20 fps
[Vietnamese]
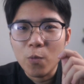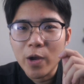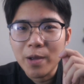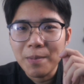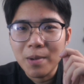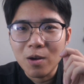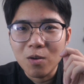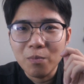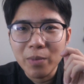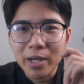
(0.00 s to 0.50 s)
quay
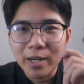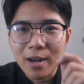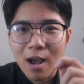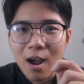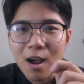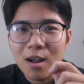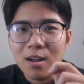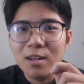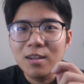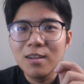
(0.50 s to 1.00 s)
vào comic
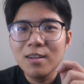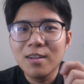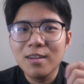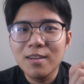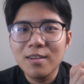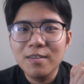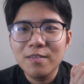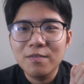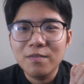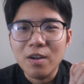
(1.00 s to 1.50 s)
đó
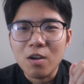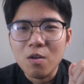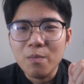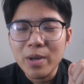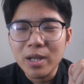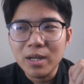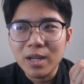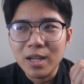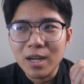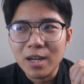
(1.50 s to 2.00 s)
và
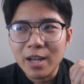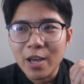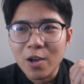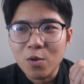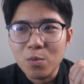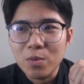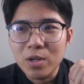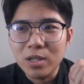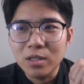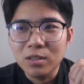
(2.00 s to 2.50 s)
comic này đã
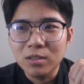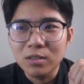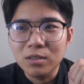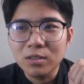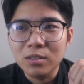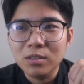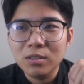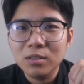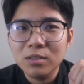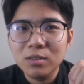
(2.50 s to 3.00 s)
theo mình
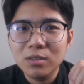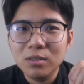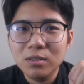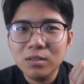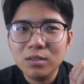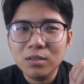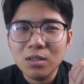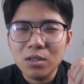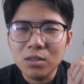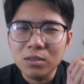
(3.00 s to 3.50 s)

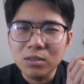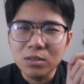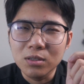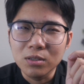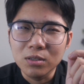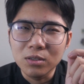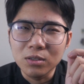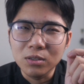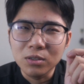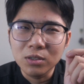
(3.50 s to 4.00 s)

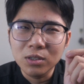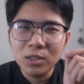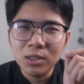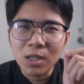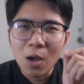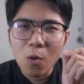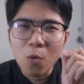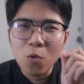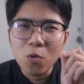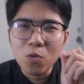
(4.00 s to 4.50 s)
từ
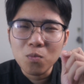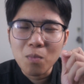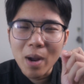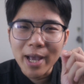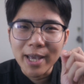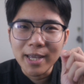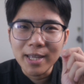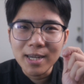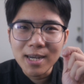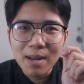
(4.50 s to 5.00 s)
6
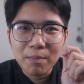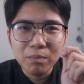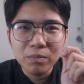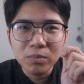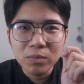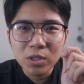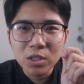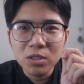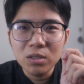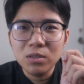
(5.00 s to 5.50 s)
7 năm
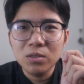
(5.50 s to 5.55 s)
trước